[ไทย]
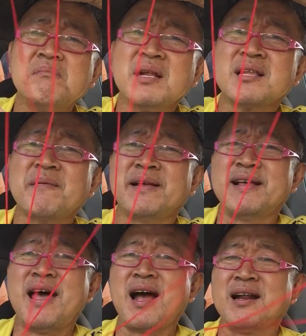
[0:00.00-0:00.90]
มันจะไป
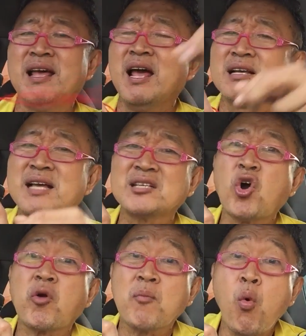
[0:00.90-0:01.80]
ยากเลย อย่า
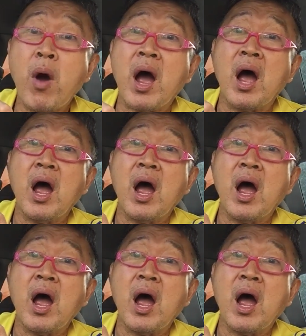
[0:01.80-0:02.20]
โยนมั่ว